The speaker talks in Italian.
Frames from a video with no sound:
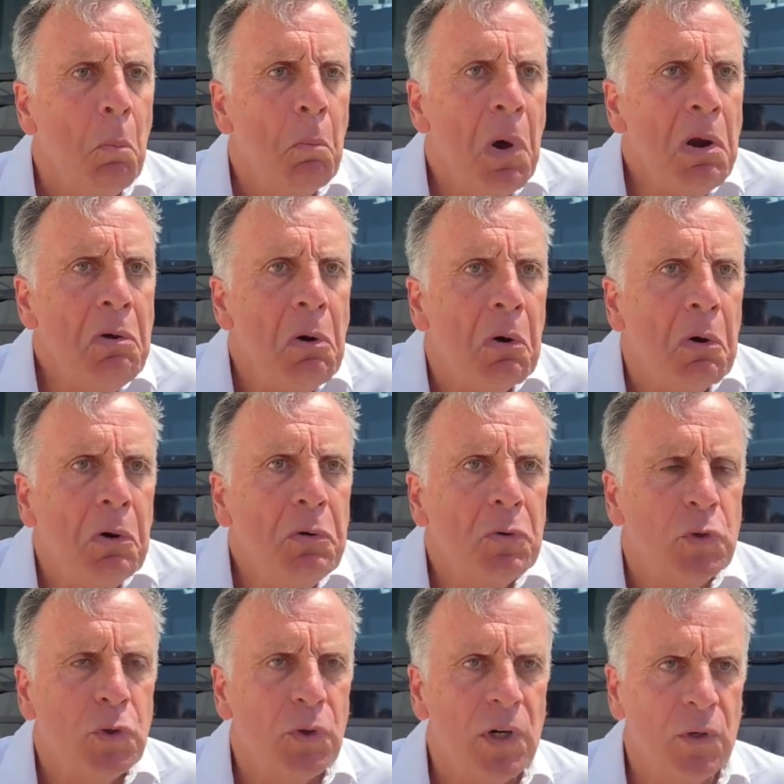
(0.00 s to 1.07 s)
Ma no, io non
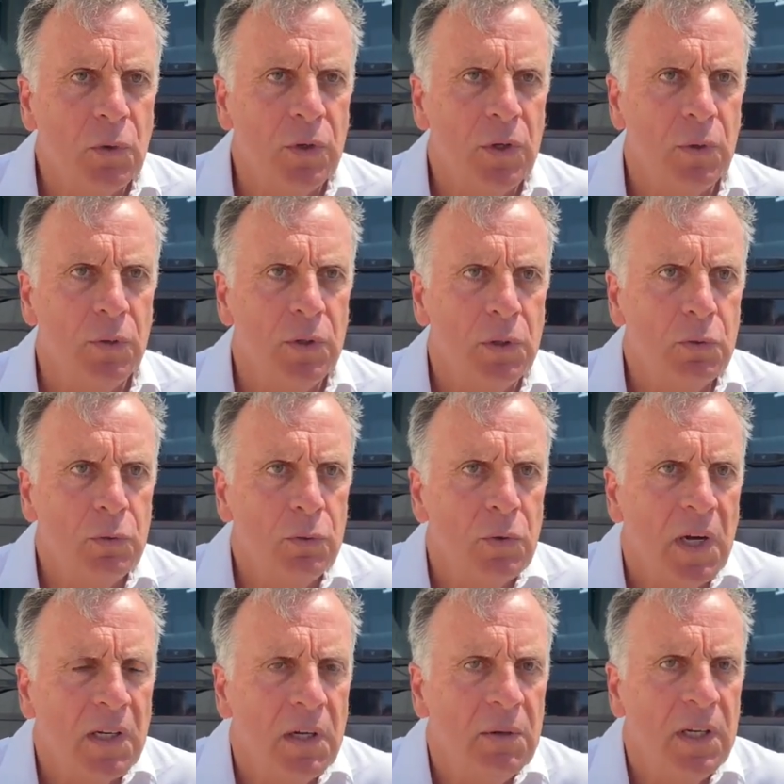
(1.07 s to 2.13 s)
ho rancore con nessuno,
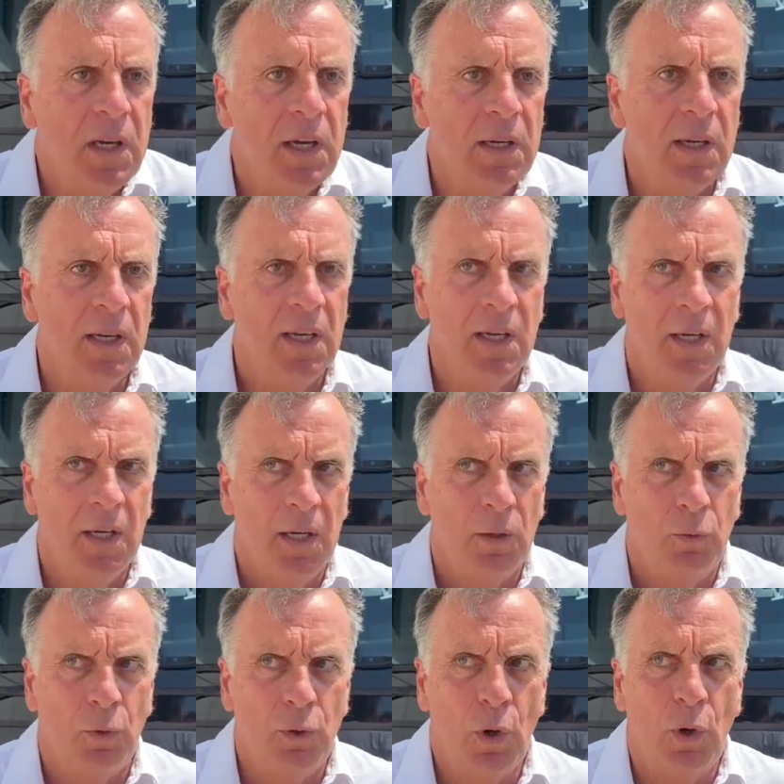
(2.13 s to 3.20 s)
anche perché
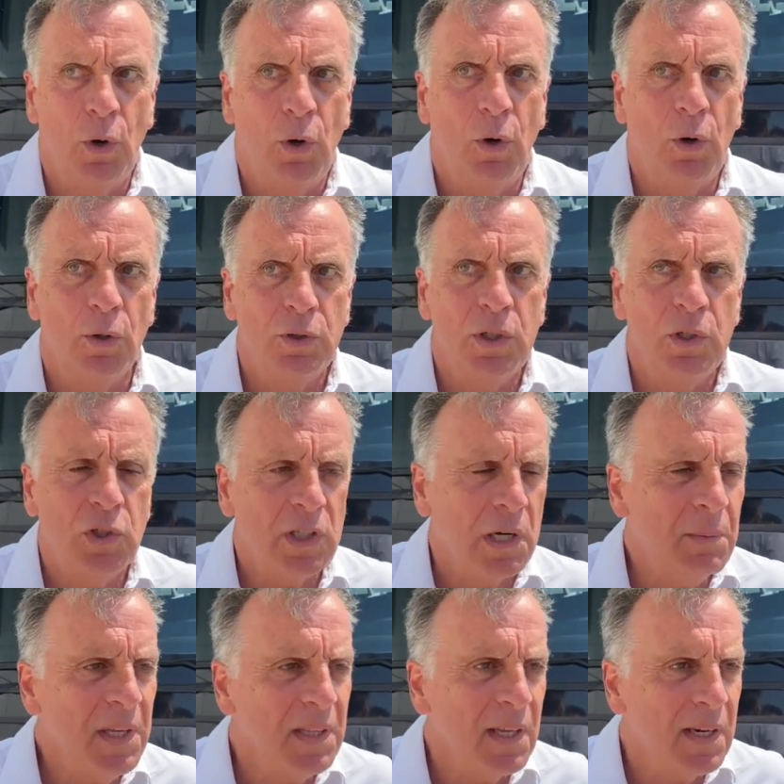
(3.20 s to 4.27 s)
non ho
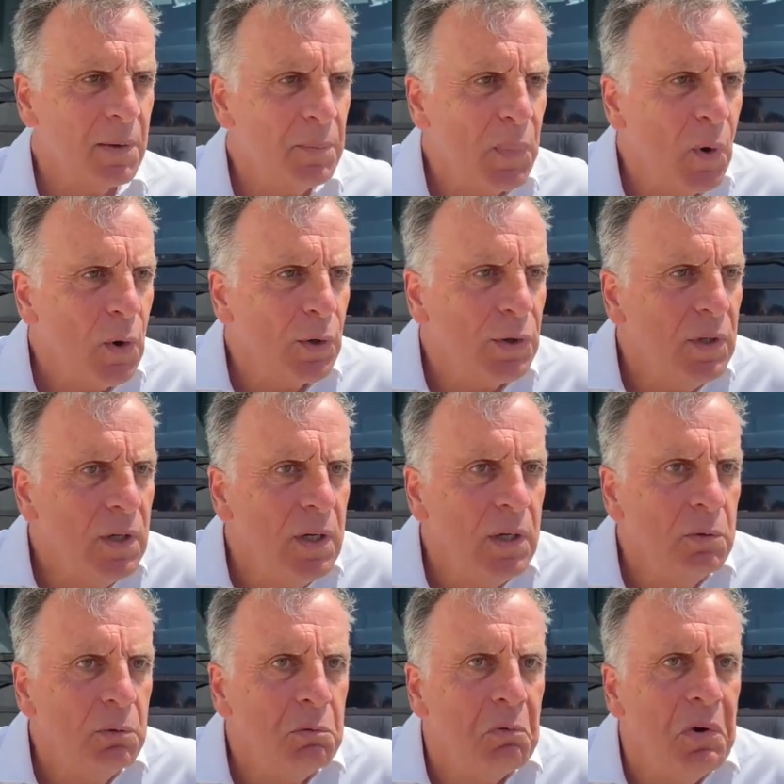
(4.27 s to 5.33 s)
sinceramente rapporti,
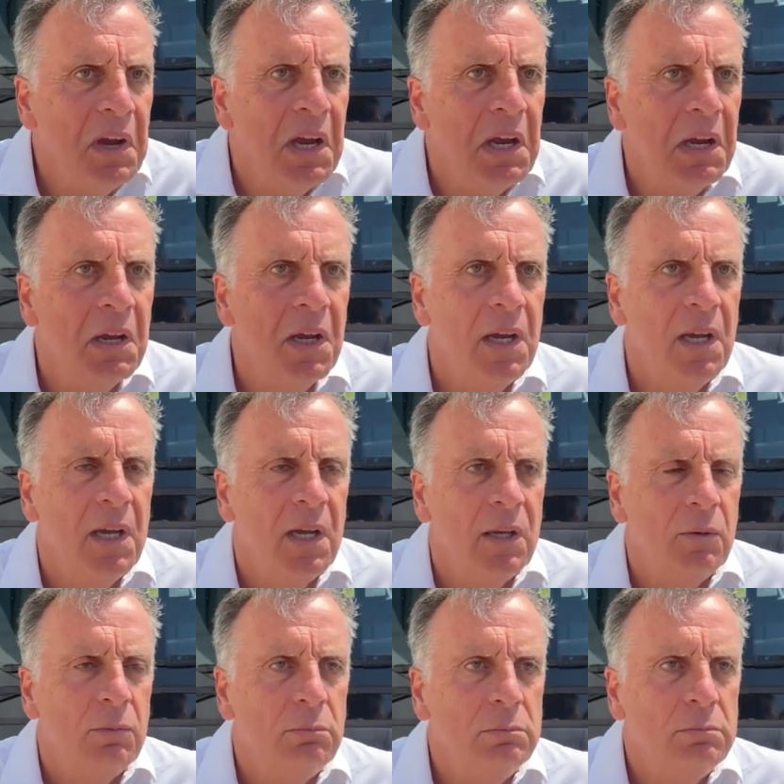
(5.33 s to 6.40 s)
dunque
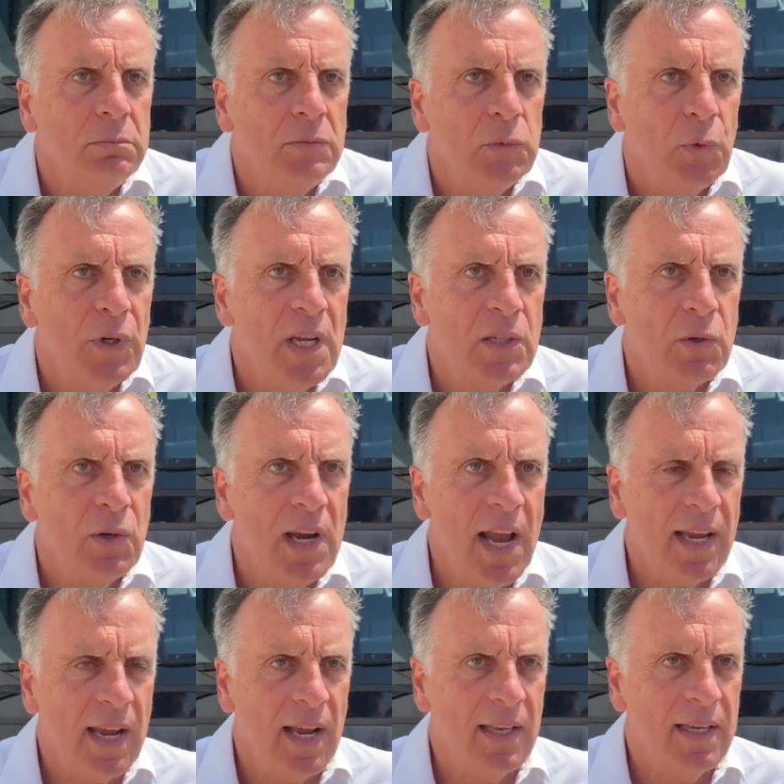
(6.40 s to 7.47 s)
non riesco
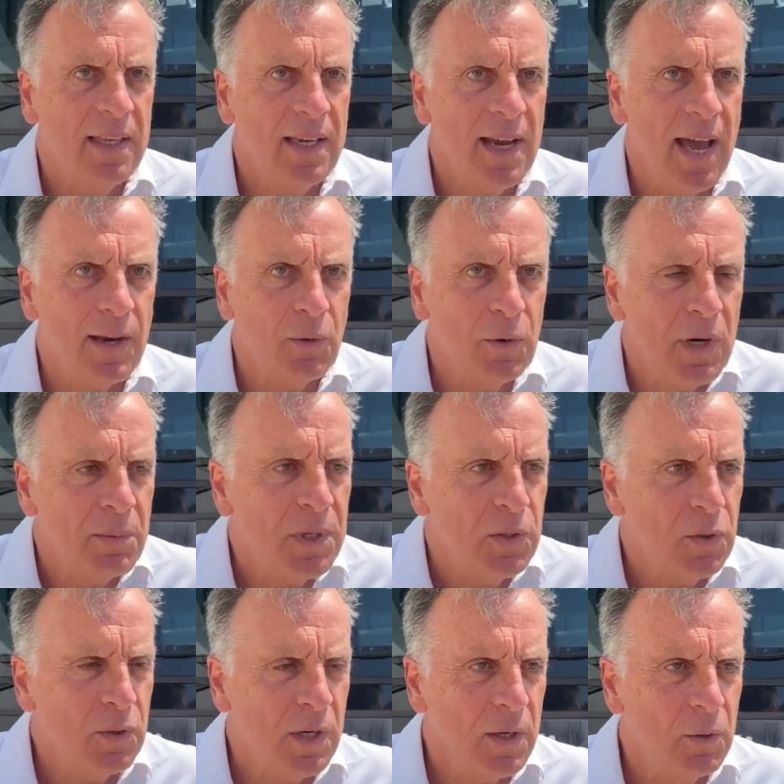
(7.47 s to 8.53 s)
neanche a litigare con una
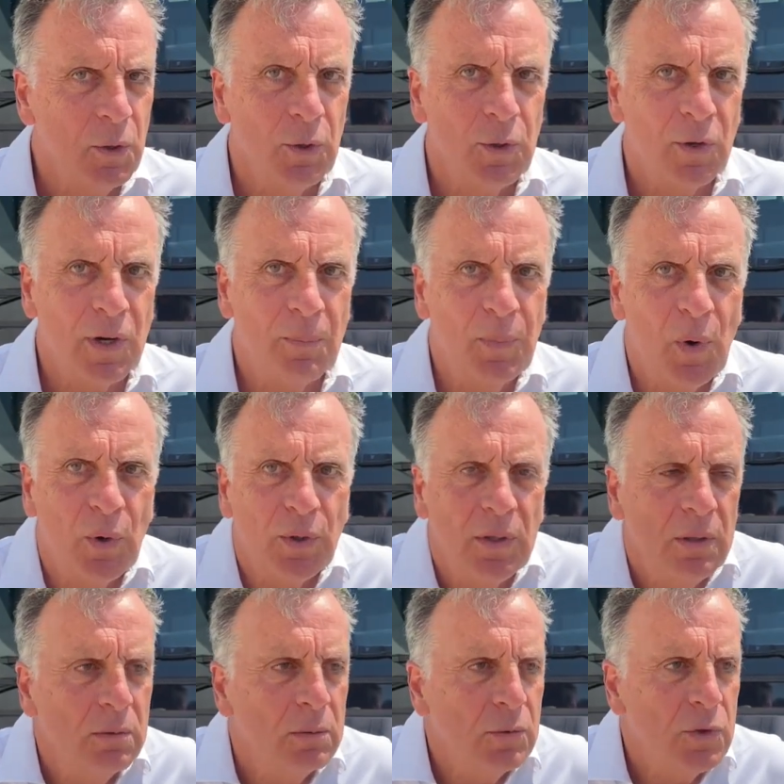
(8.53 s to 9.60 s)
persona che non ho
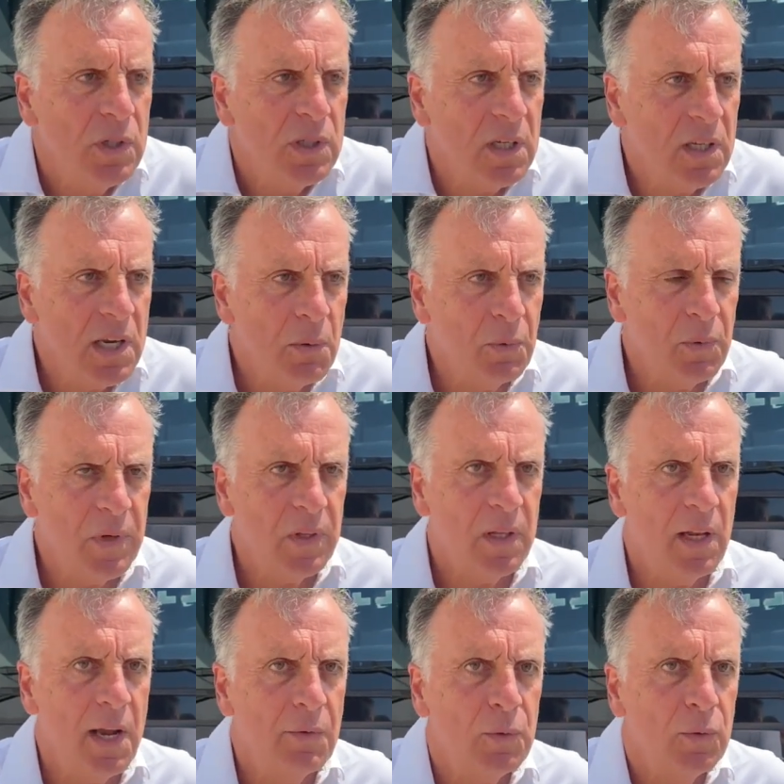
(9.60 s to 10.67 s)
rapporti, non ci sentiamo per
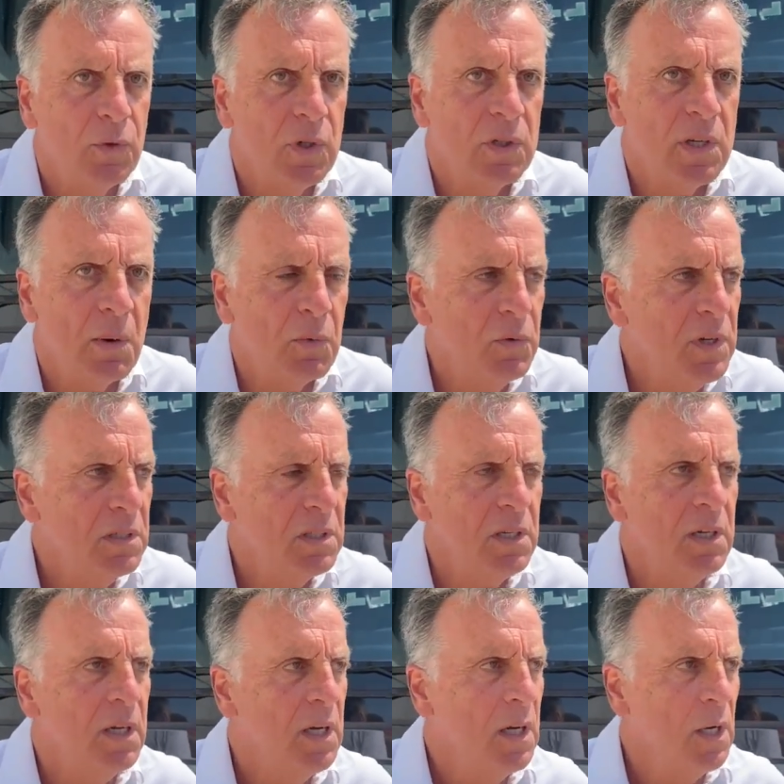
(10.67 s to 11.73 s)
telefono, ci siamo
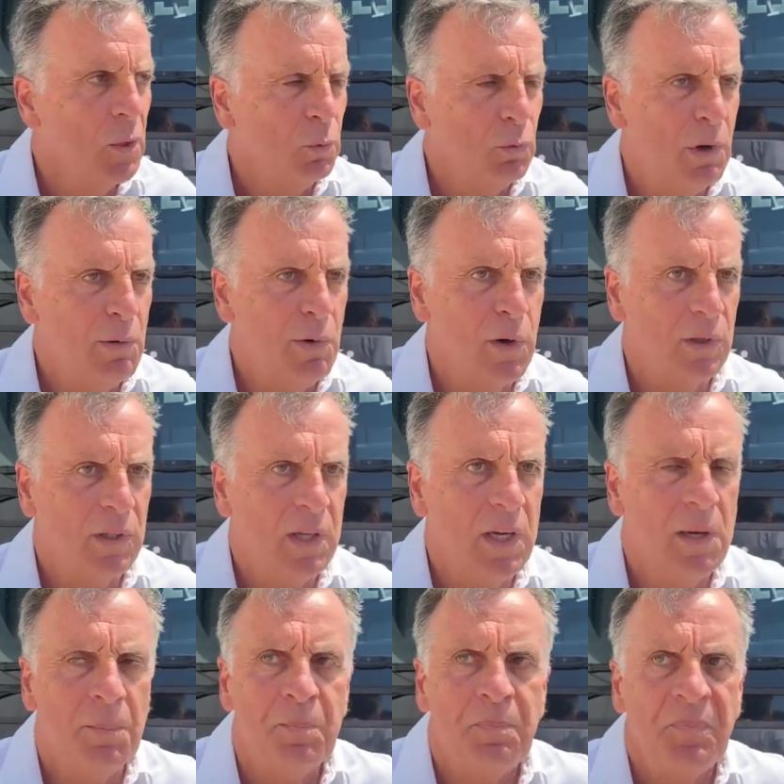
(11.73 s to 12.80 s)
visti due volte